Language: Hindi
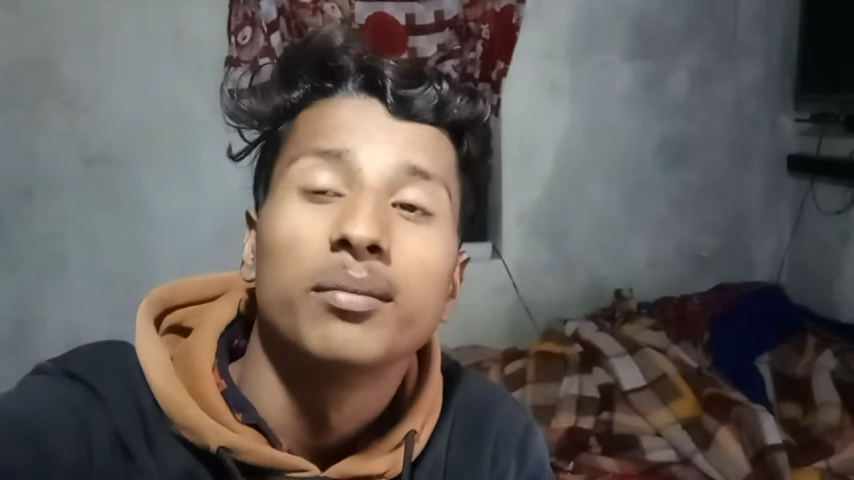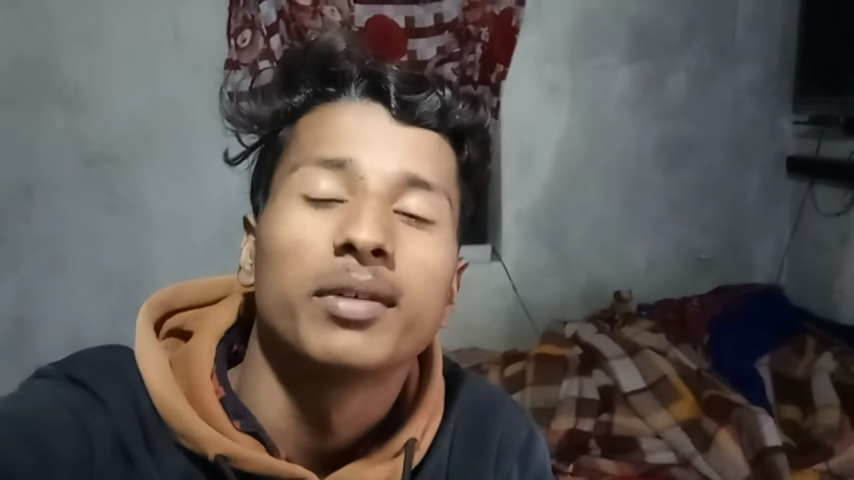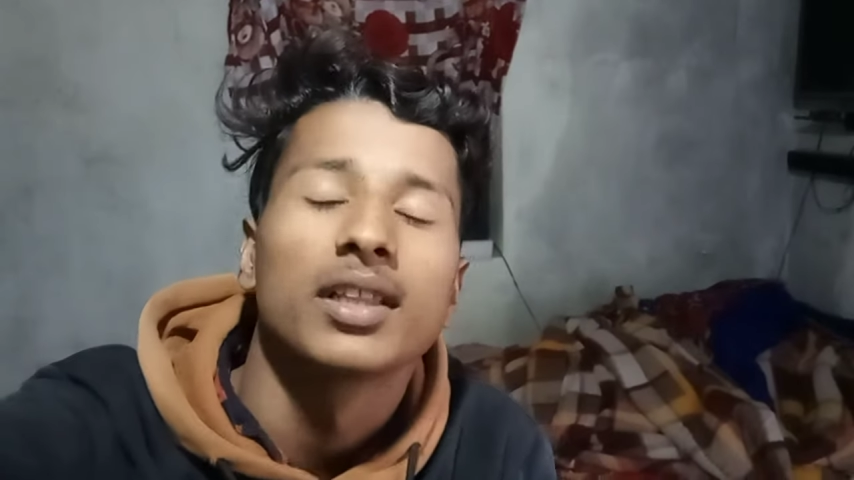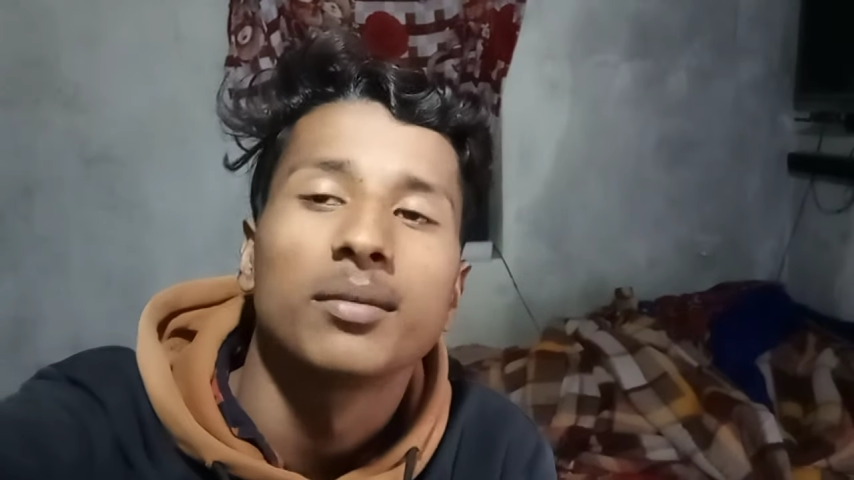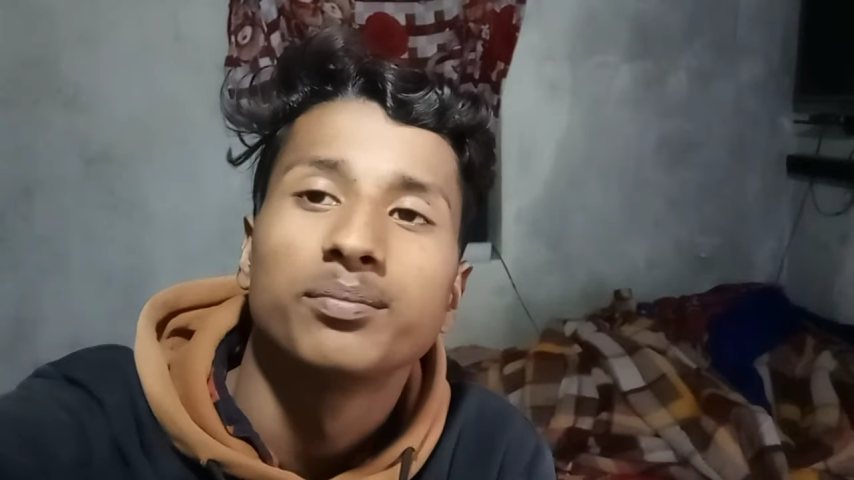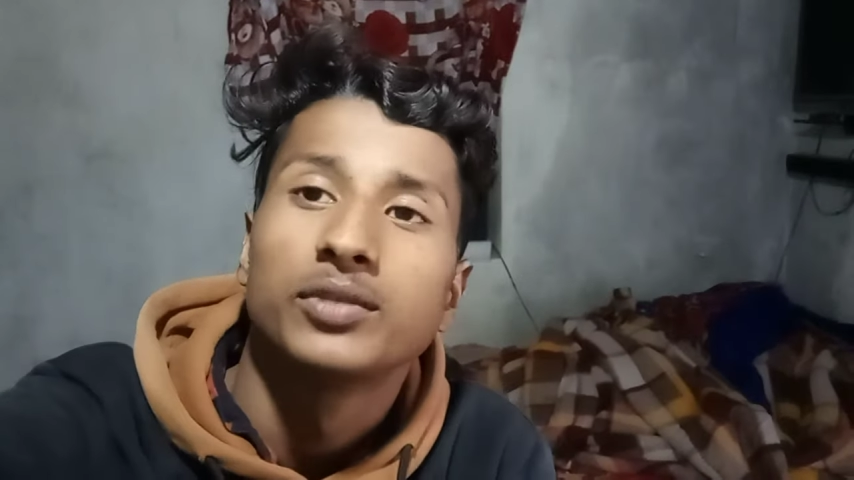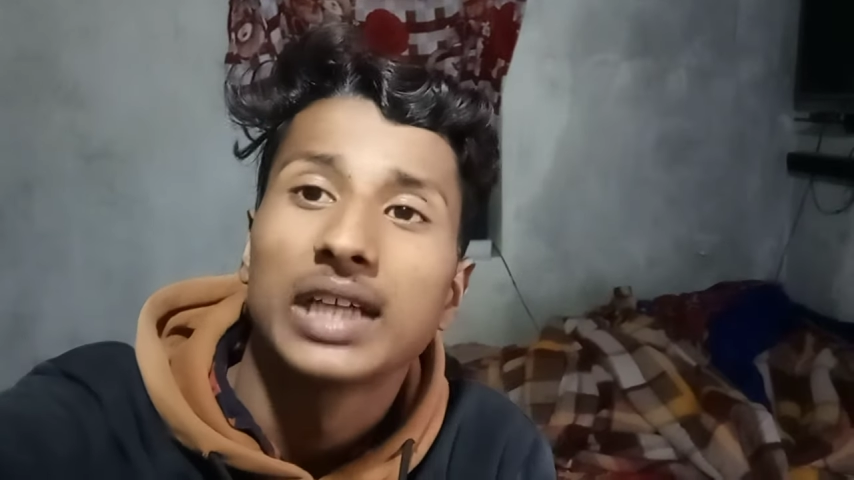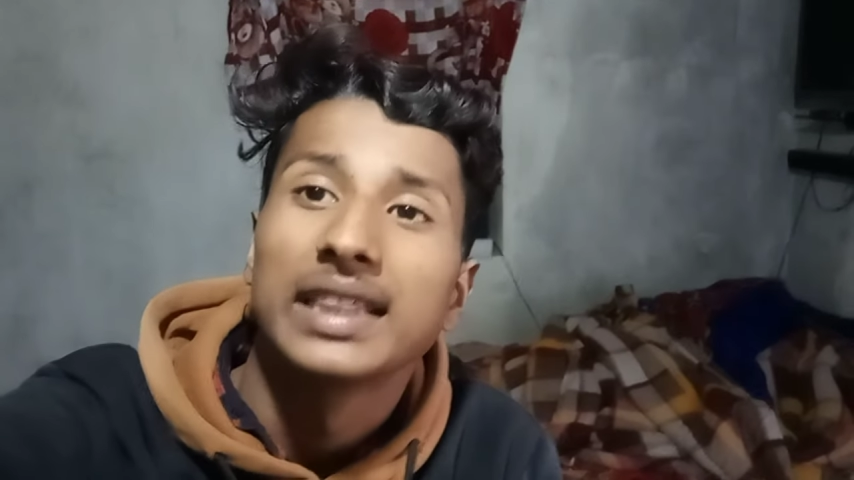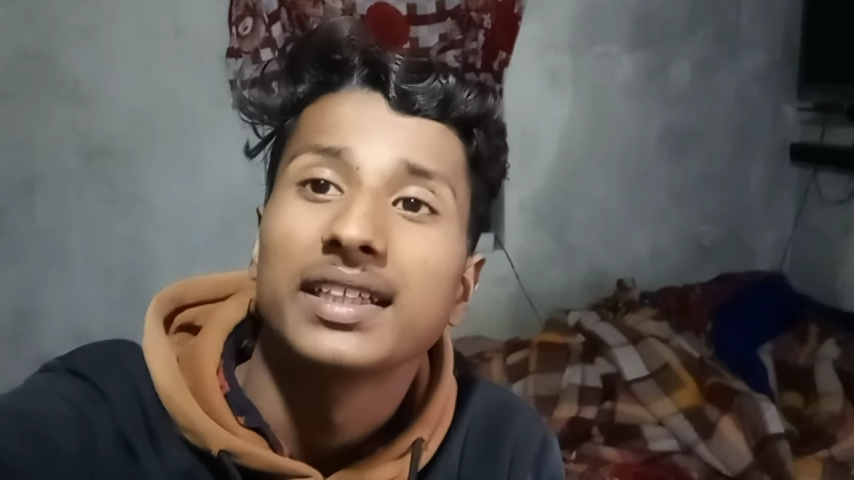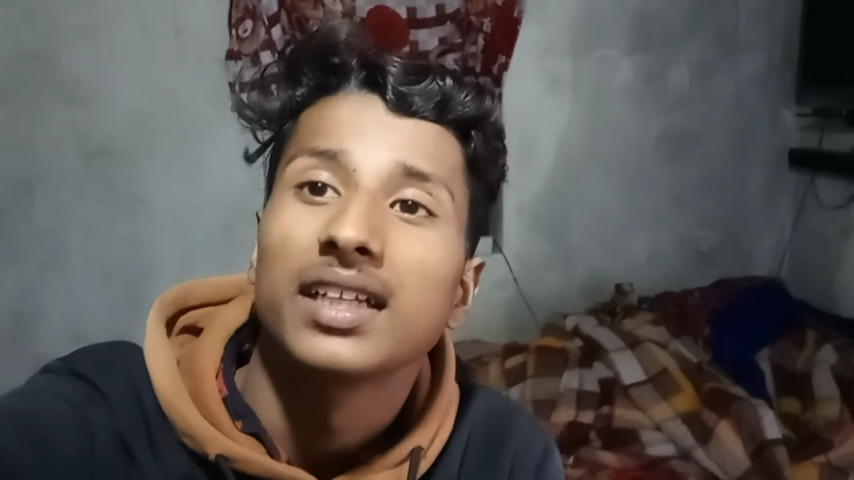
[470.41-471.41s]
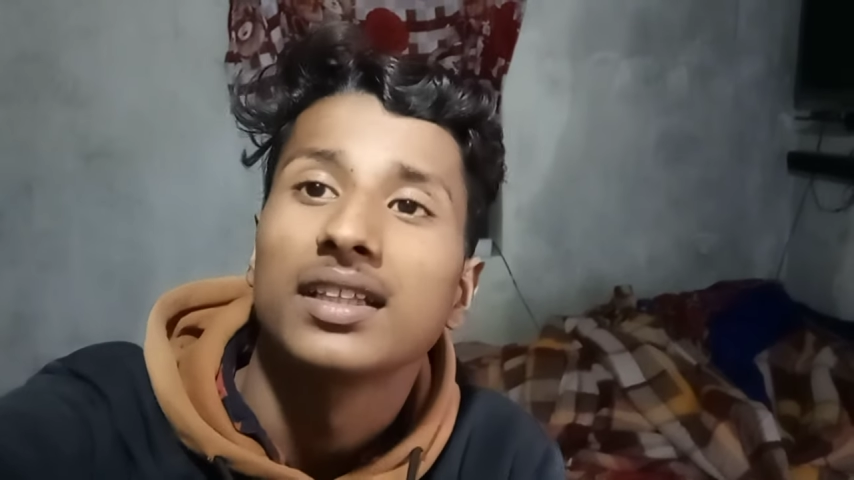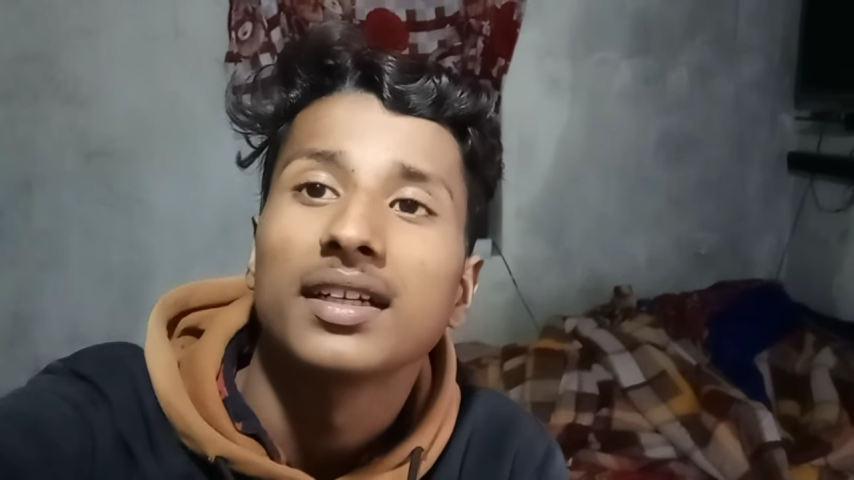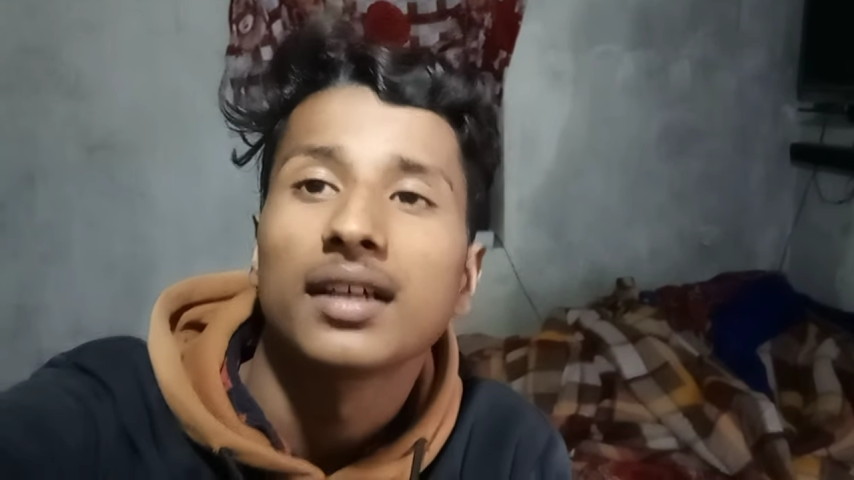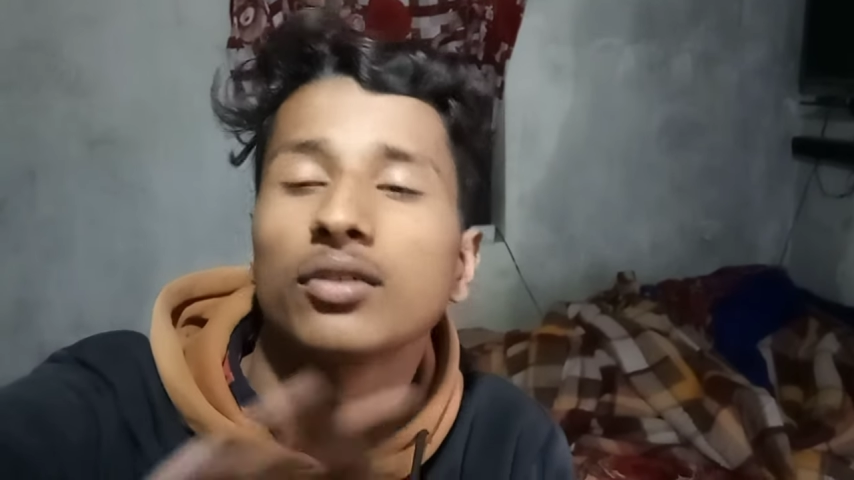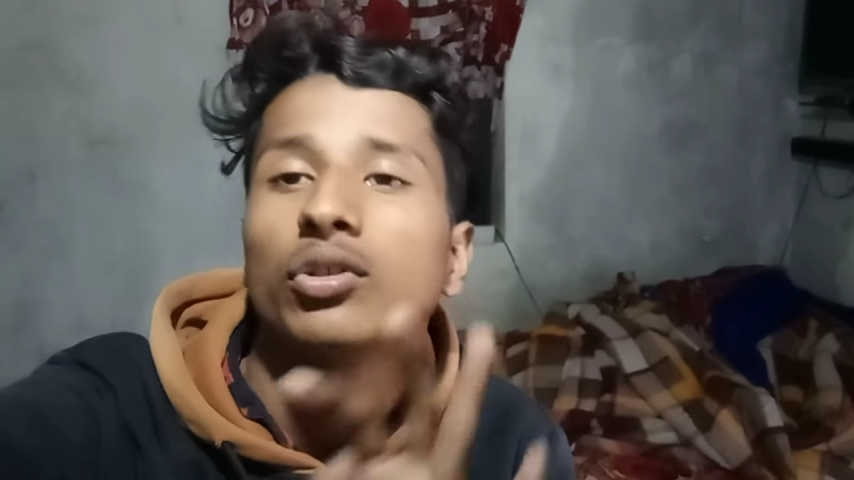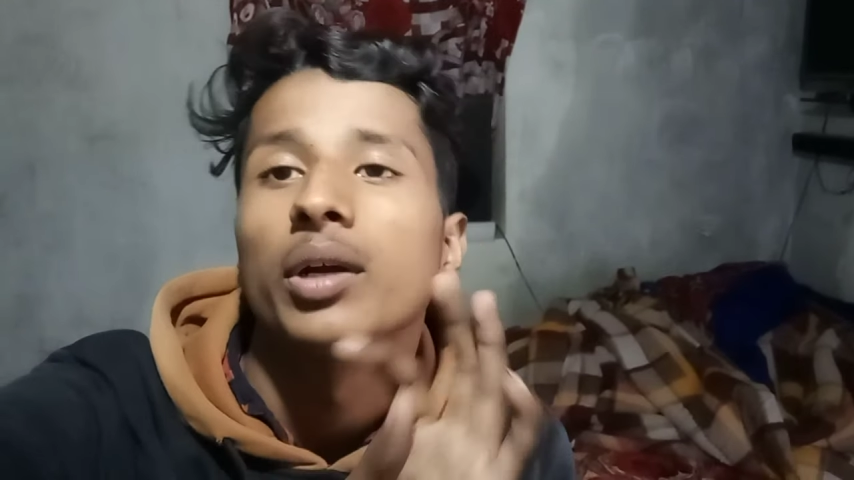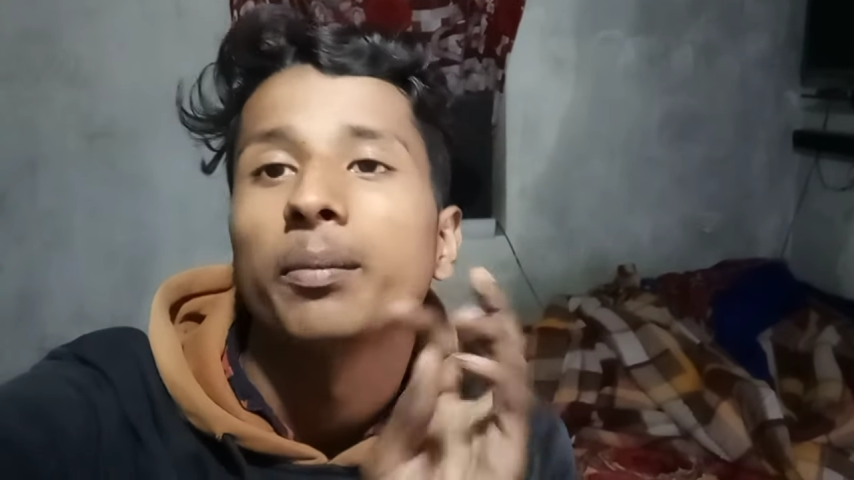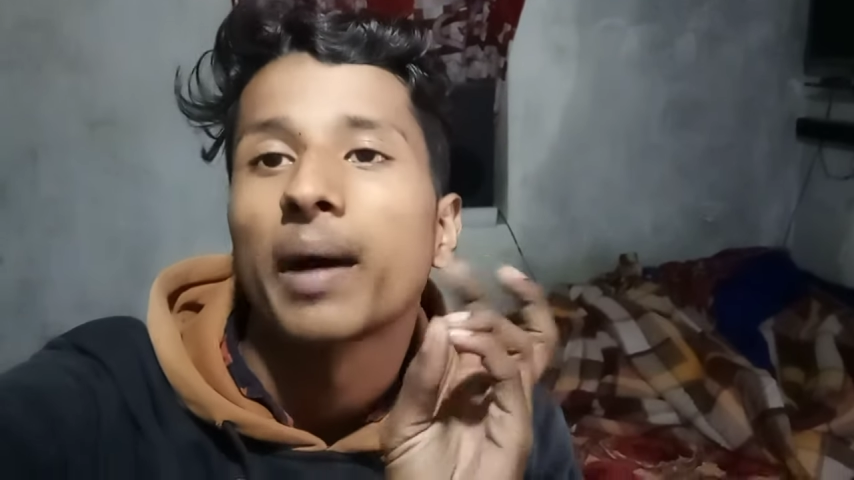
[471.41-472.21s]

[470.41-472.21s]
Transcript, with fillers: मतलब चलते चलते ना क्योंकि